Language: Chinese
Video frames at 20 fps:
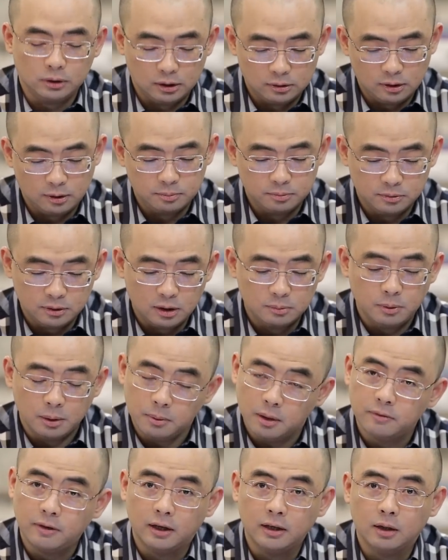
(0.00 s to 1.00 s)
那那那没
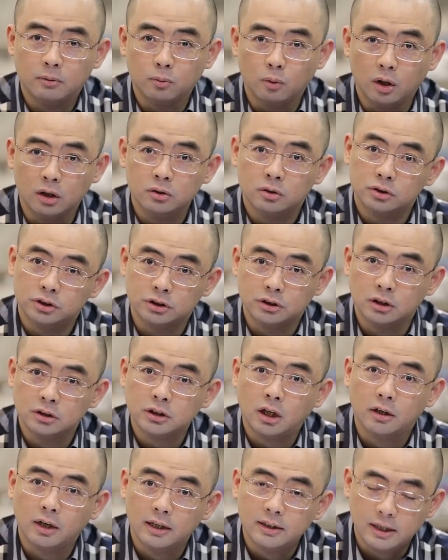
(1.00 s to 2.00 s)
办法，那我就只能
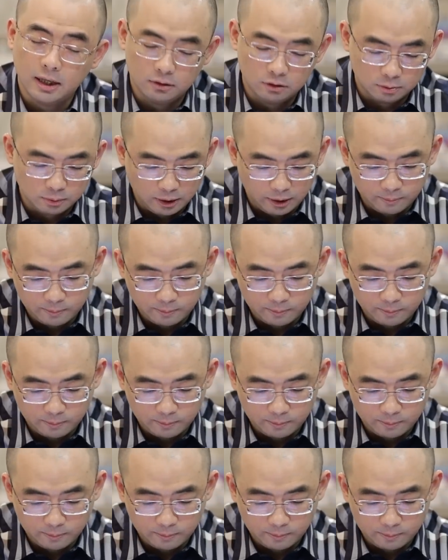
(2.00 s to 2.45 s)
照着他念，对不对？